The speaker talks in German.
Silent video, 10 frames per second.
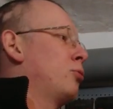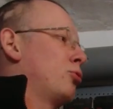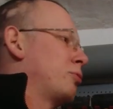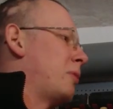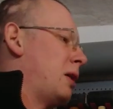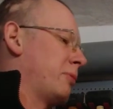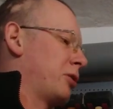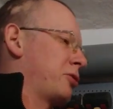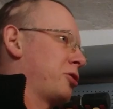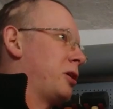Das machen wir
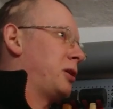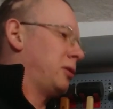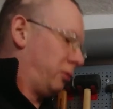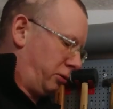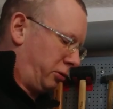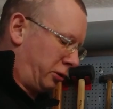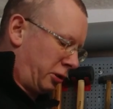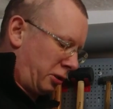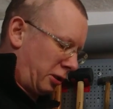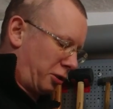jetzt schnell.
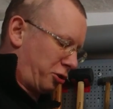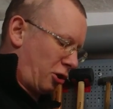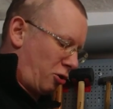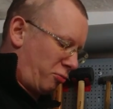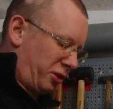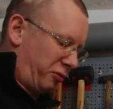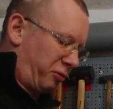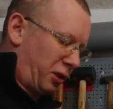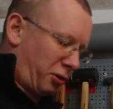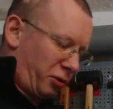Jetzt schrauben wir die
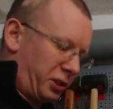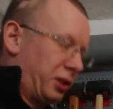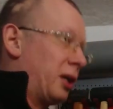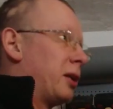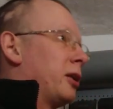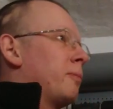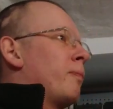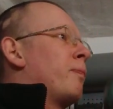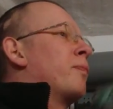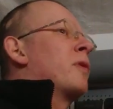vier Rollen hier hin
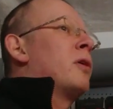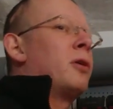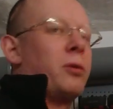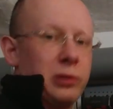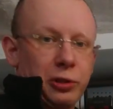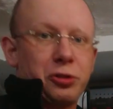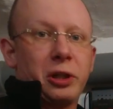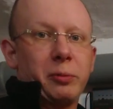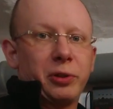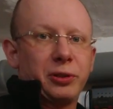und
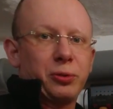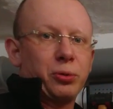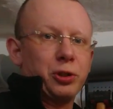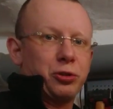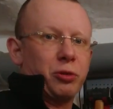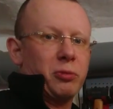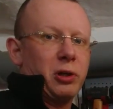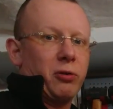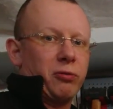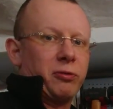stellen wir das gute Stück mal
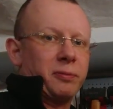auf.